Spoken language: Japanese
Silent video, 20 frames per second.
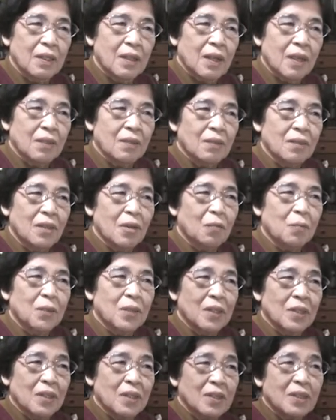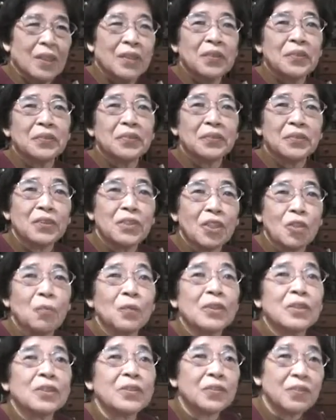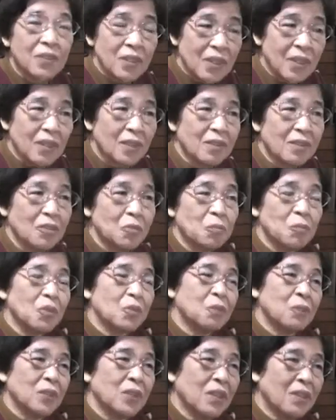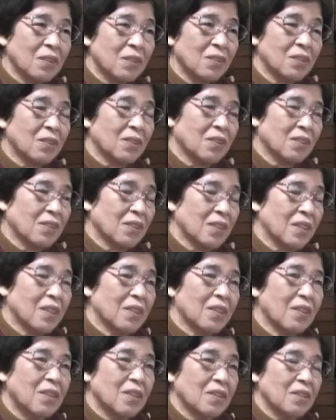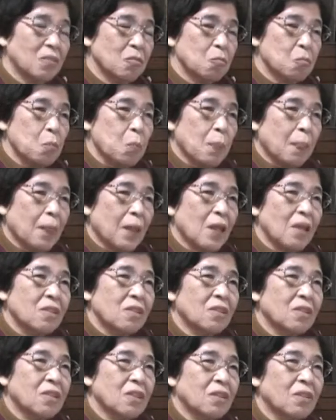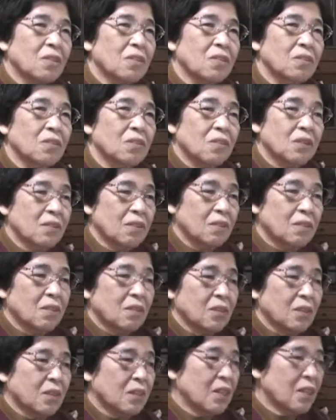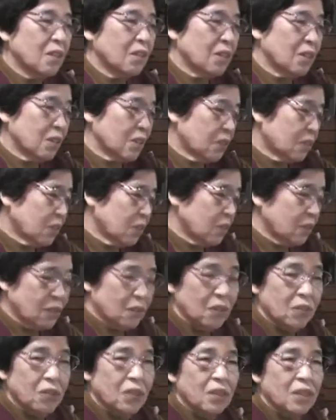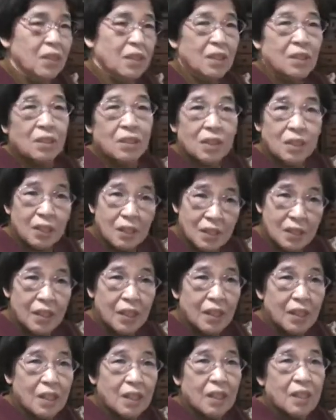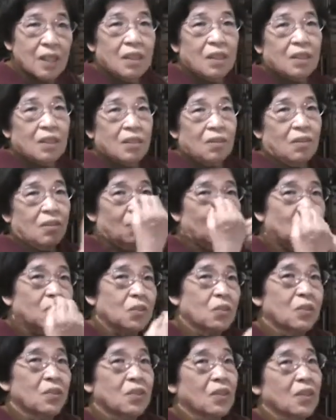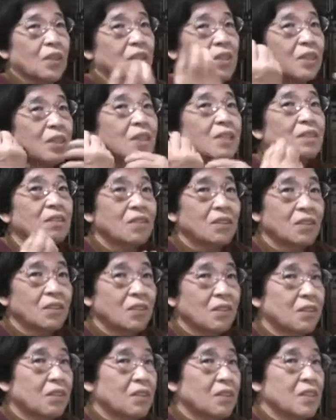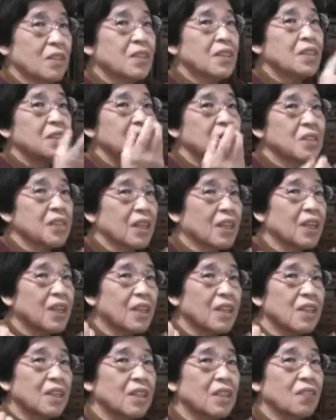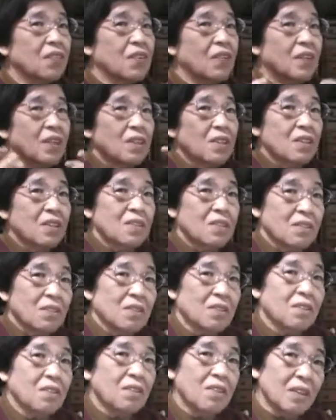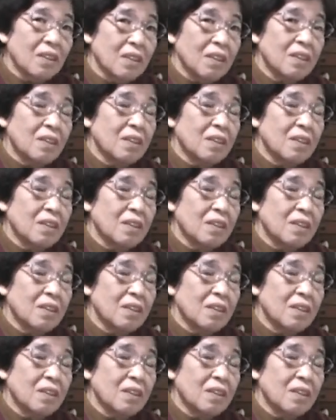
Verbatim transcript: あのやっぱり、作業服着てますよね軍服みたいな顔ちょっとあれそれに今度あの死体をそこにこう置いてたら来てからまあ、その中に入れるんですよ23人で抱えてはそのね